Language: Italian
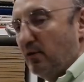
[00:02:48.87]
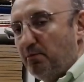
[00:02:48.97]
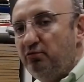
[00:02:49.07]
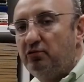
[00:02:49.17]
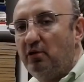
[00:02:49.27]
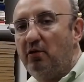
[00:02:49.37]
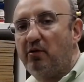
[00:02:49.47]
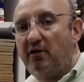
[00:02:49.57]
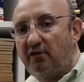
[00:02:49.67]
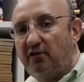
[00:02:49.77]
appunto i loro
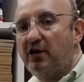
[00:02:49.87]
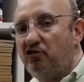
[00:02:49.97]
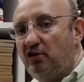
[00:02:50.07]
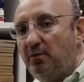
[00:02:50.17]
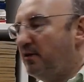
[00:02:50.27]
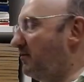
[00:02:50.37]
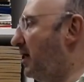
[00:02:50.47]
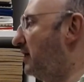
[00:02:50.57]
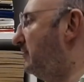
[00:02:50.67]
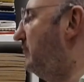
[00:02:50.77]
eserciti
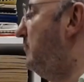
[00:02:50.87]
privati, si